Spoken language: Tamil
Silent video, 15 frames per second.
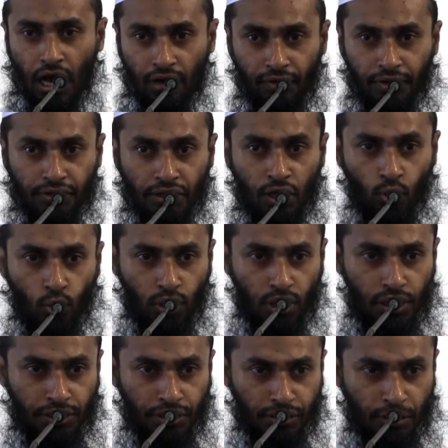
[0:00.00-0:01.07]
அவன் தான்
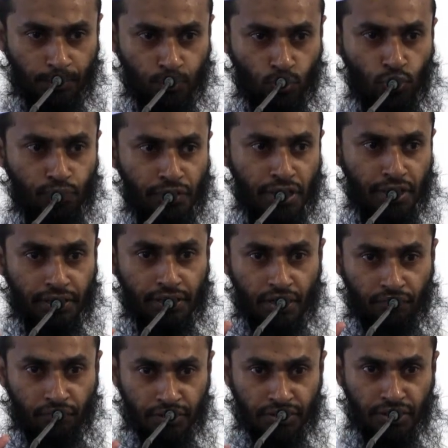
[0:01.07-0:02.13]
உங்களுக்கு இந்த பூமியை
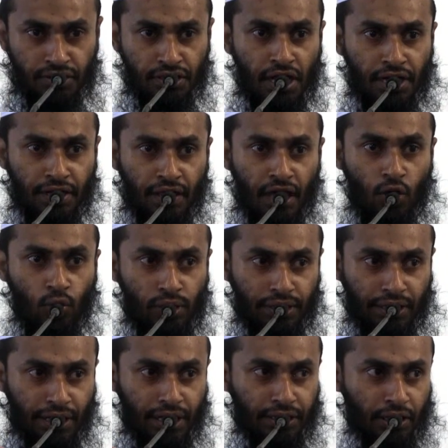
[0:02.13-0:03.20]
வசதியானதாக
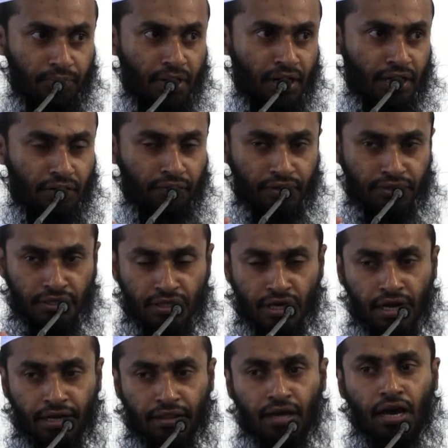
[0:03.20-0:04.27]
உங்களுக்கு ஏற்றமான
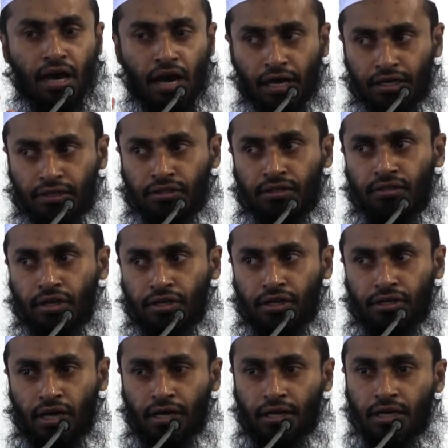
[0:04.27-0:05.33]
வசதியானதாக ஆக்கி
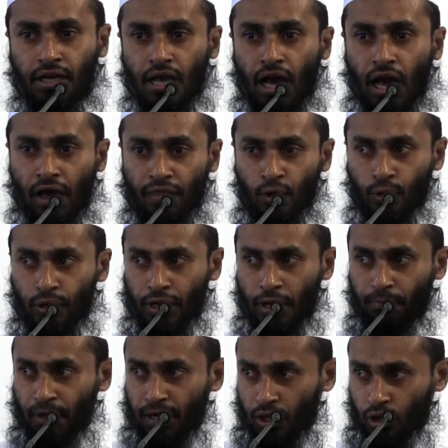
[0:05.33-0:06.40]
தந்திருக்கின்றான் அதனுடைய
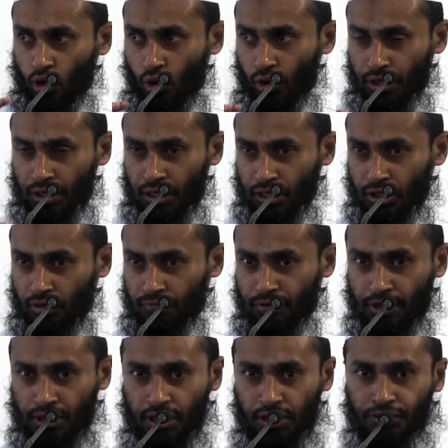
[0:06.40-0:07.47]
பல கோணங்களுக்கும்
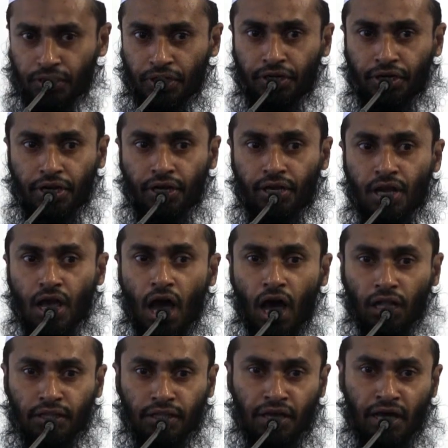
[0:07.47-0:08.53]
நீங்கள் சென்று
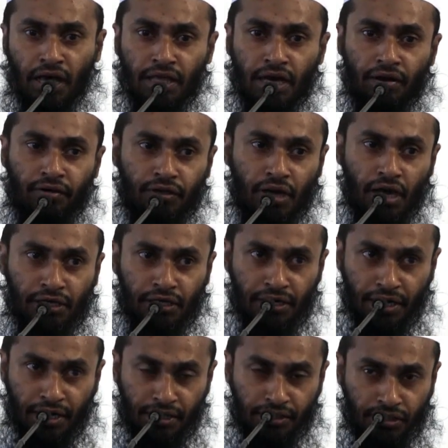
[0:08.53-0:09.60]
அல்லாஹ் அதாவது
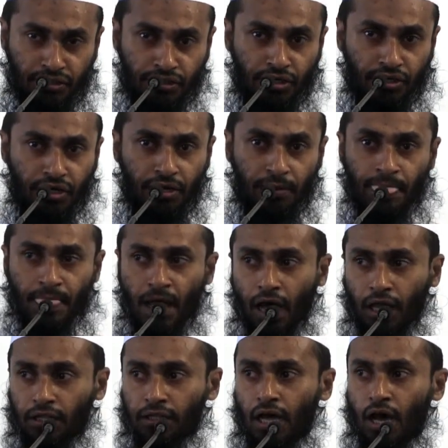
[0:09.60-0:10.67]
அங்கே நடந்து சென்று
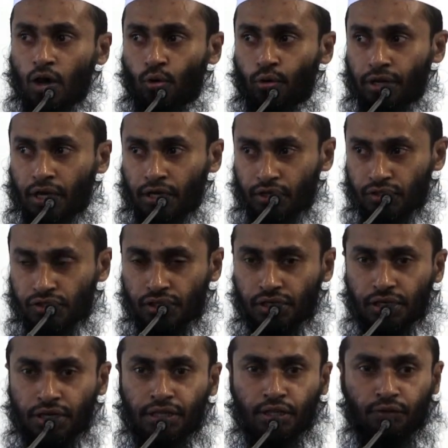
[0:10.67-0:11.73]
அல்லாஹுடைய
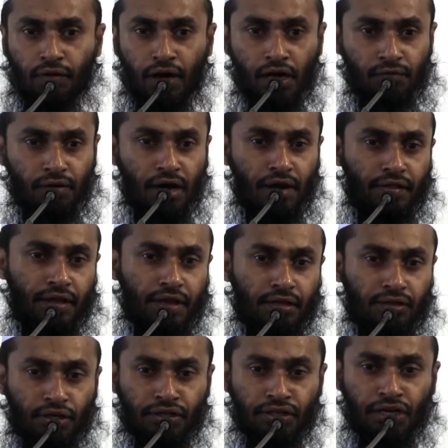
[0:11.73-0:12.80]
ரிசுக்கிலிருந்து
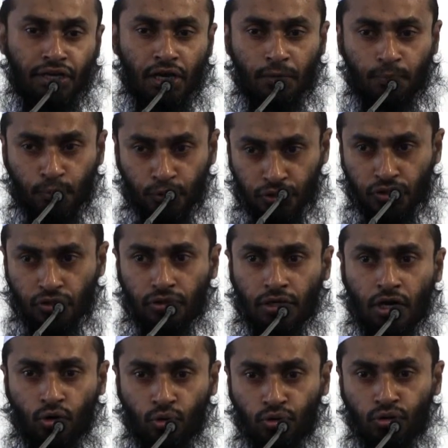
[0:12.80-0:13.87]
வாழ்வாதாரத்தில் நீங்கள்
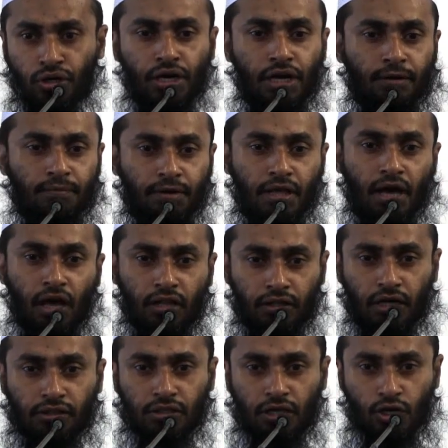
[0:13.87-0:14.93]
புஷியுங்கள் உண்ணுங்கள் என்பதாக
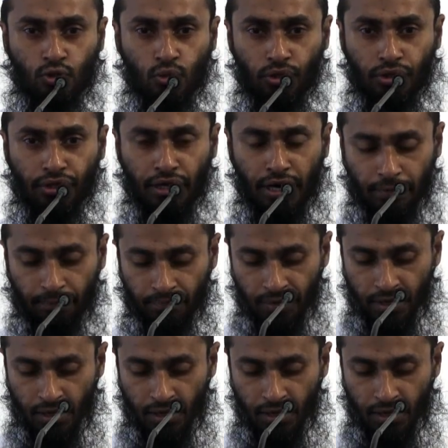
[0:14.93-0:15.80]
அல்லா தாலா சொல்லுகின்றான்